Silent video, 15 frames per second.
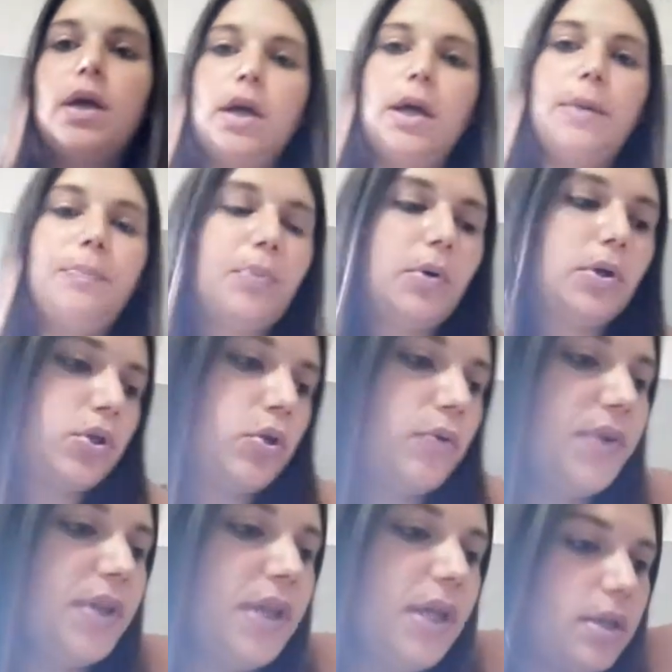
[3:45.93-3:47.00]
E poi se lo
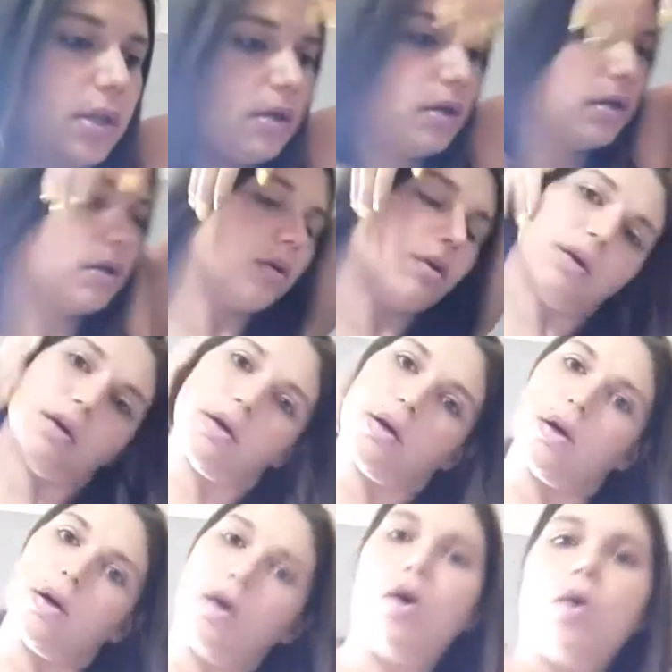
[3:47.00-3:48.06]
vedete
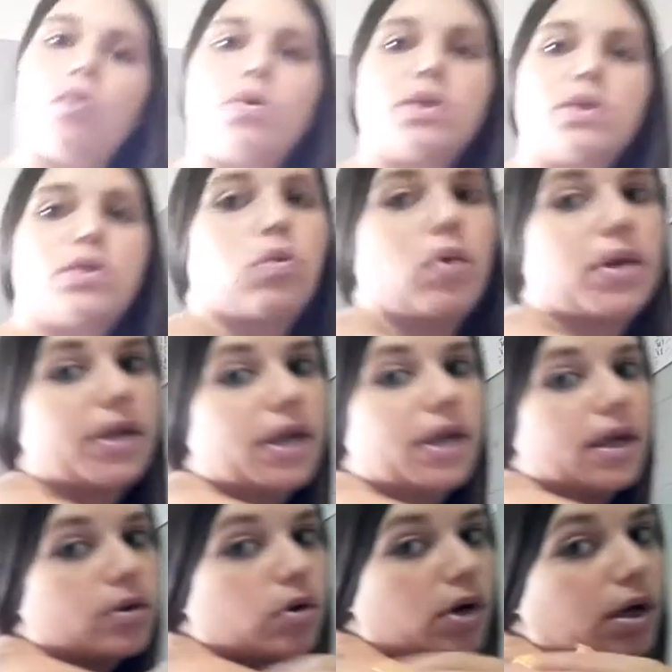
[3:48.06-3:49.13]
ho questo qua
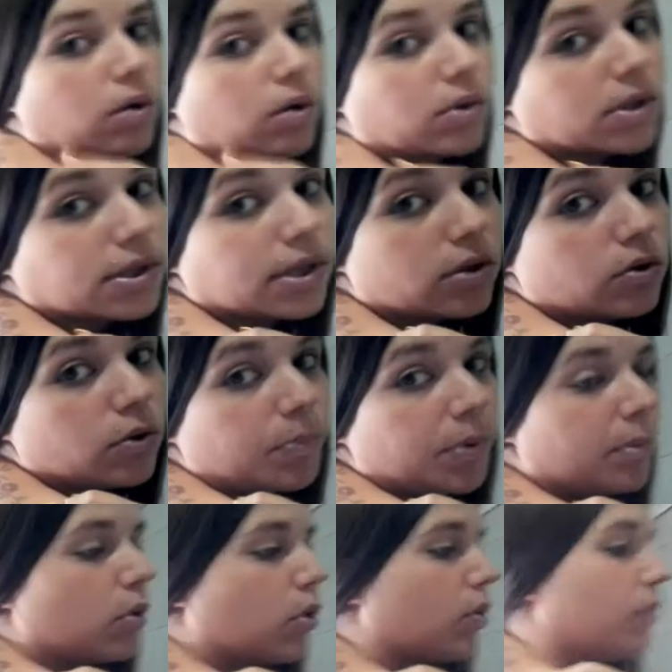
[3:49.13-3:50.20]
dietro, che questo è stato il
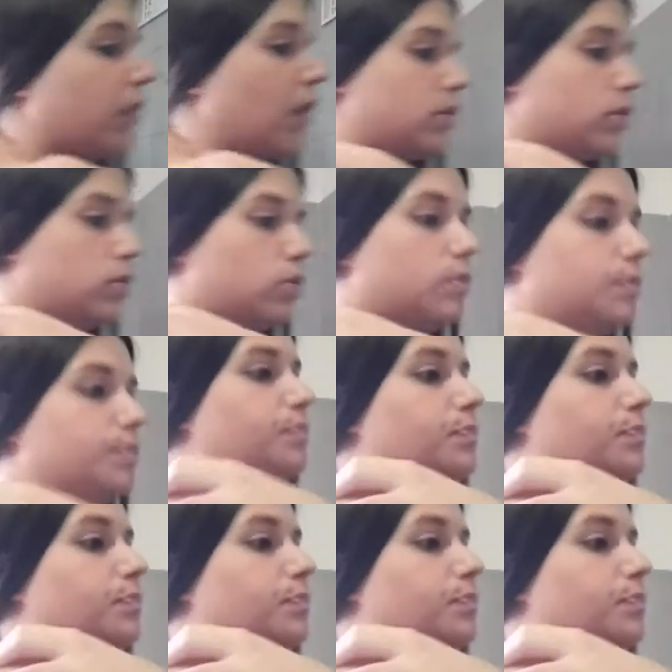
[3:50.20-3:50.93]
primo che ho fatto.